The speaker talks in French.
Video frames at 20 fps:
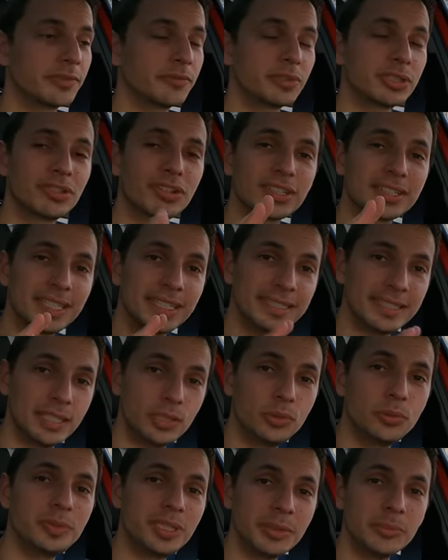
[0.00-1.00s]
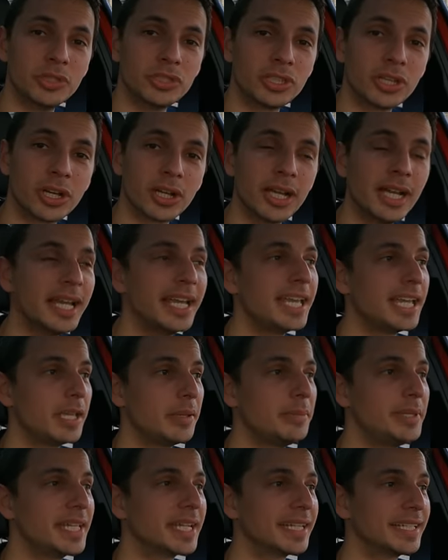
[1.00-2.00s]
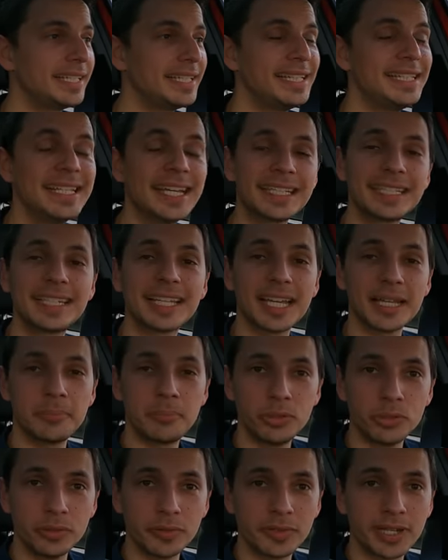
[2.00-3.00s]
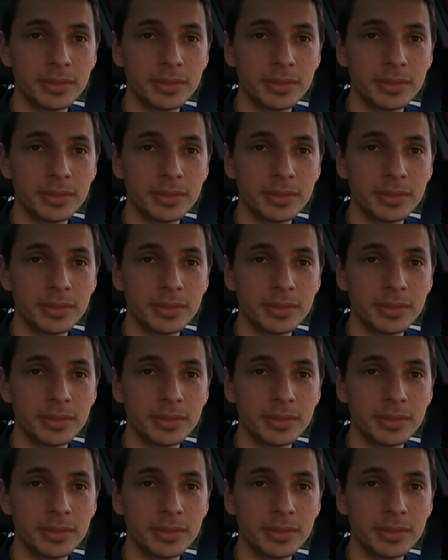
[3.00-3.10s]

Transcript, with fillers: Ce qu'il faut savoir, c'est que ces tout petit moteur. et eh bien, il y a très peu de